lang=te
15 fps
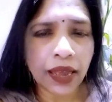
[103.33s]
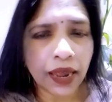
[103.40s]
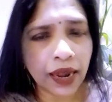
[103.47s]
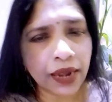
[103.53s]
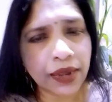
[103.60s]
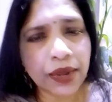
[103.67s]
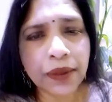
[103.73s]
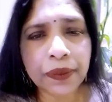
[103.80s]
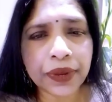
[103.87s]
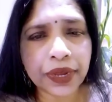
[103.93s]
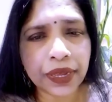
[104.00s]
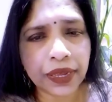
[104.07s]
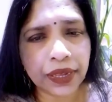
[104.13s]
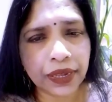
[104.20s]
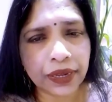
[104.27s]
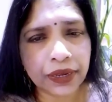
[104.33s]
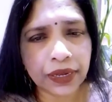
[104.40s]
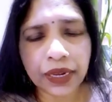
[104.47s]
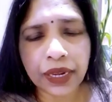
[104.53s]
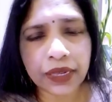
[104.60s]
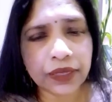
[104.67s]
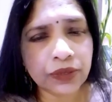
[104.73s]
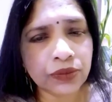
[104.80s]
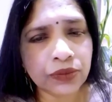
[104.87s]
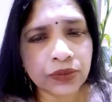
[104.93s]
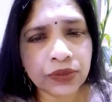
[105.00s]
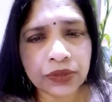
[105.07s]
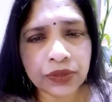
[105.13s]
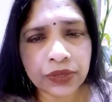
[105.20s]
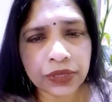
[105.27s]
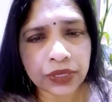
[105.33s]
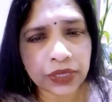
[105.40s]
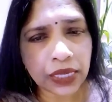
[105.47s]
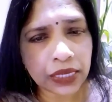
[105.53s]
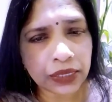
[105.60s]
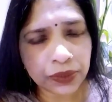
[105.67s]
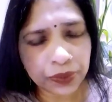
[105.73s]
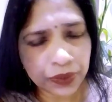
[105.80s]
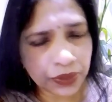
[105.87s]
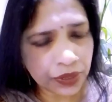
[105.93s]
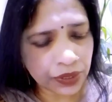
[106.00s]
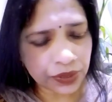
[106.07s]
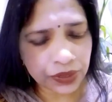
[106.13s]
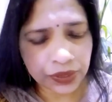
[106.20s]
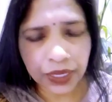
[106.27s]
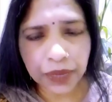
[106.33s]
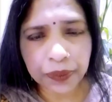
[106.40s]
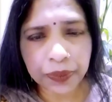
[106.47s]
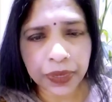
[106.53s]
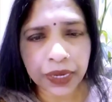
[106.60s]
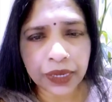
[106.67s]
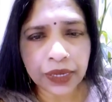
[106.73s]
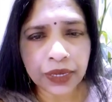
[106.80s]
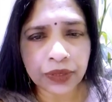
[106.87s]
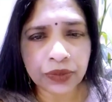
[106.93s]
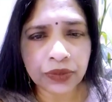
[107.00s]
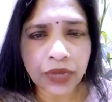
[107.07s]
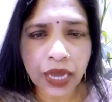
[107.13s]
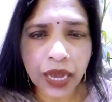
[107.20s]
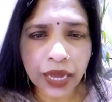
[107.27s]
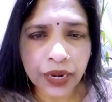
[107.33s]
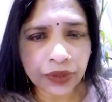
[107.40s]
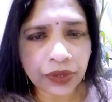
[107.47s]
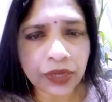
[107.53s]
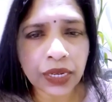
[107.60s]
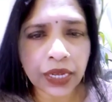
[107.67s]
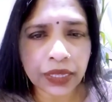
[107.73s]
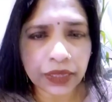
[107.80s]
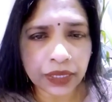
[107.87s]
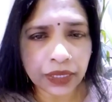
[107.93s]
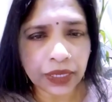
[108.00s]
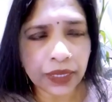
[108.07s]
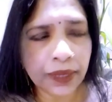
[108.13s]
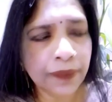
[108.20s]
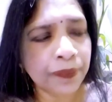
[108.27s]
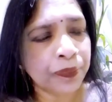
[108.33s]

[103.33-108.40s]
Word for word: అన్నీ పోయినాయి ఇంక నువ్వు చచ్చిపోవాల్సిన ఏం పని లేదు ఆరోగ్యంగా తిని